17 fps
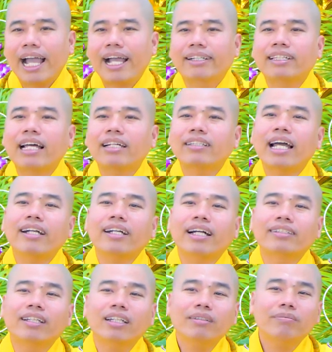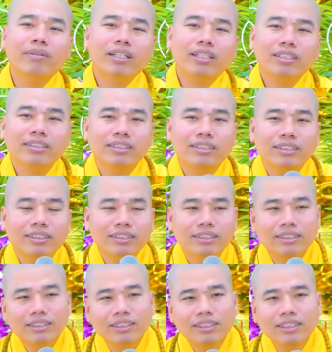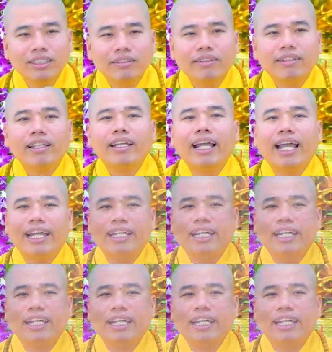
Càng tán thán càng thích mà. Vì thấy